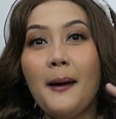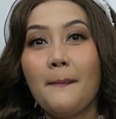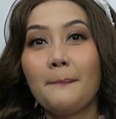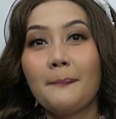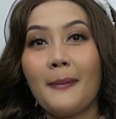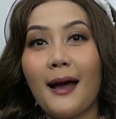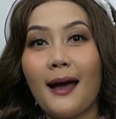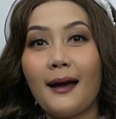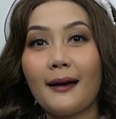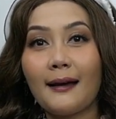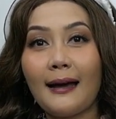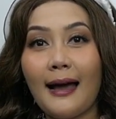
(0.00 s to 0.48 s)

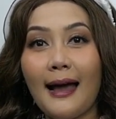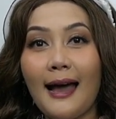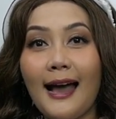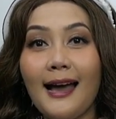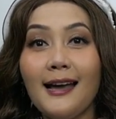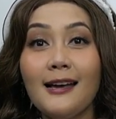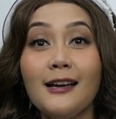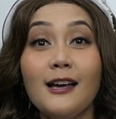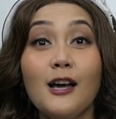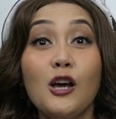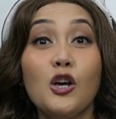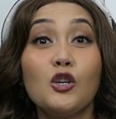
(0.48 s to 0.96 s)

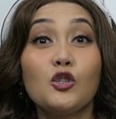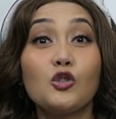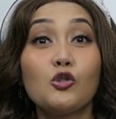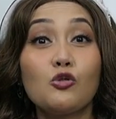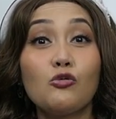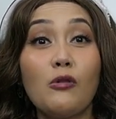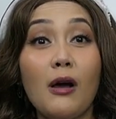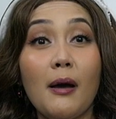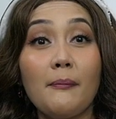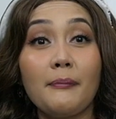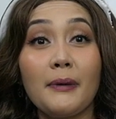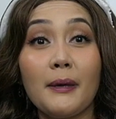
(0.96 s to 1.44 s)
maka
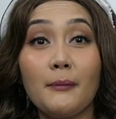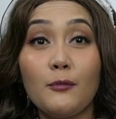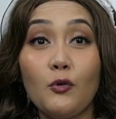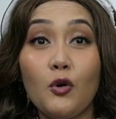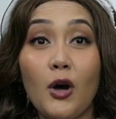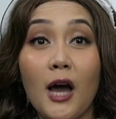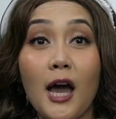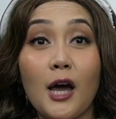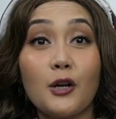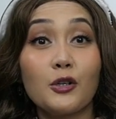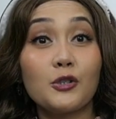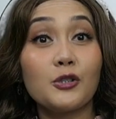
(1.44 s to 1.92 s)

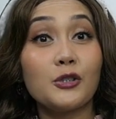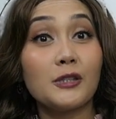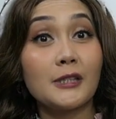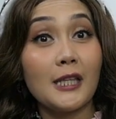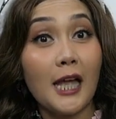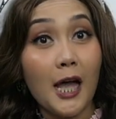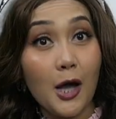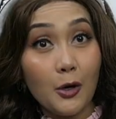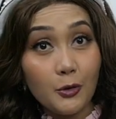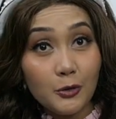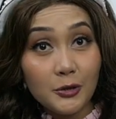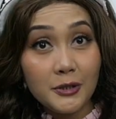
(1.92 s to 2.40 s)
suamimu harus
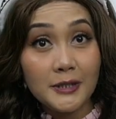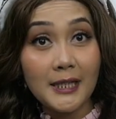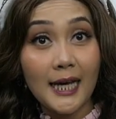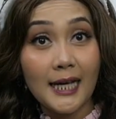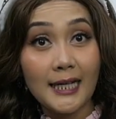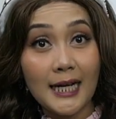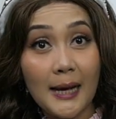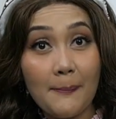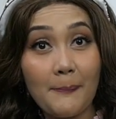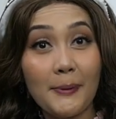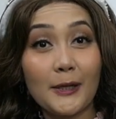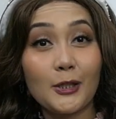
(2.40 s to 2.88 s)
tahu
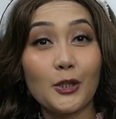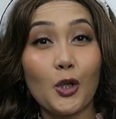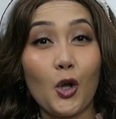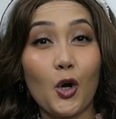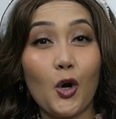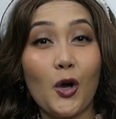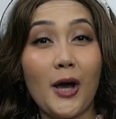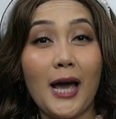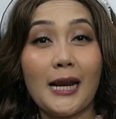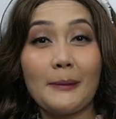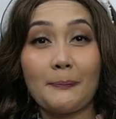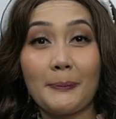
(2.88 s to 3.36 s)
cara
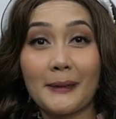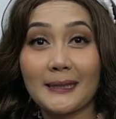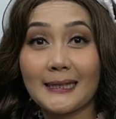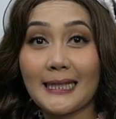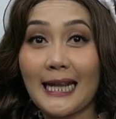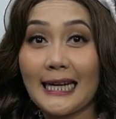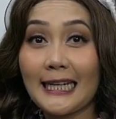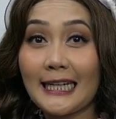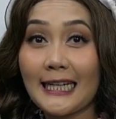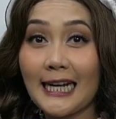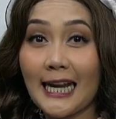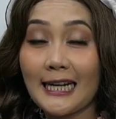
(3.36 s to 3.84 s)
pertolongan
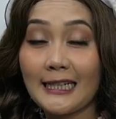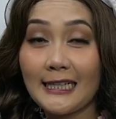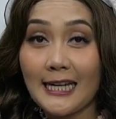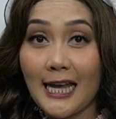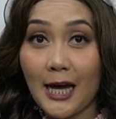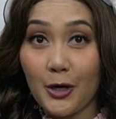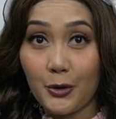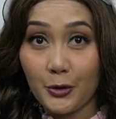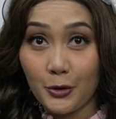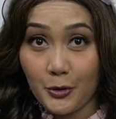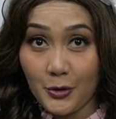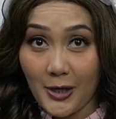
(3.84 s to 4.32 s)
persalinan
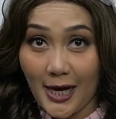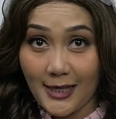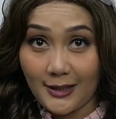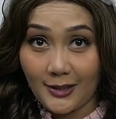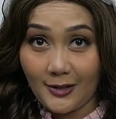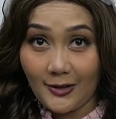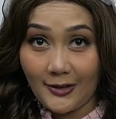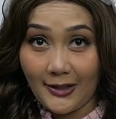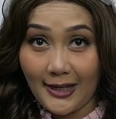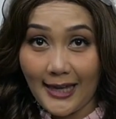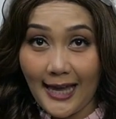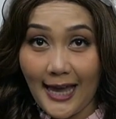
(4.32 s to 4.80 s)

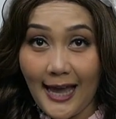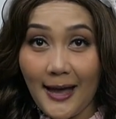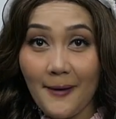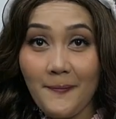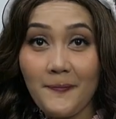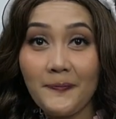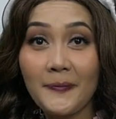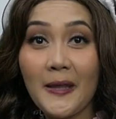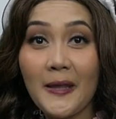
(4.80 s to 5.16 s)
darurat lah ya.